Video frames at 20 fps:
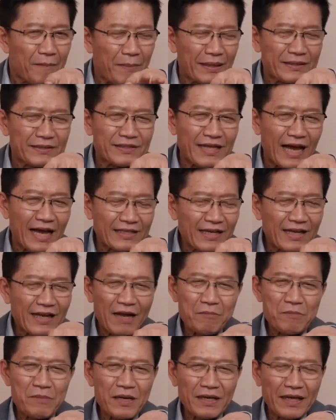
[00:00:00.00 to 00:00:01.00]
รรษาทางกา
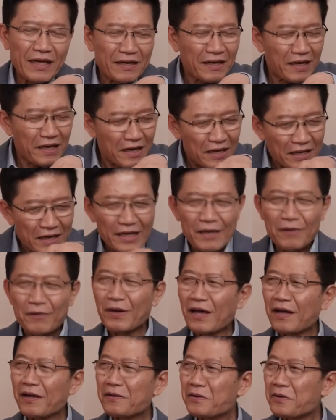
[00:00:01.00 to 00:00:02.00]
รเมืองแกนิดเดียว
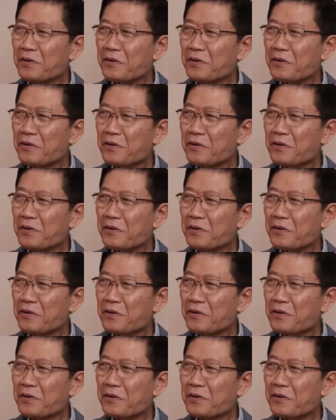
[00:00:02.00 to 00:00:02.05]
นะ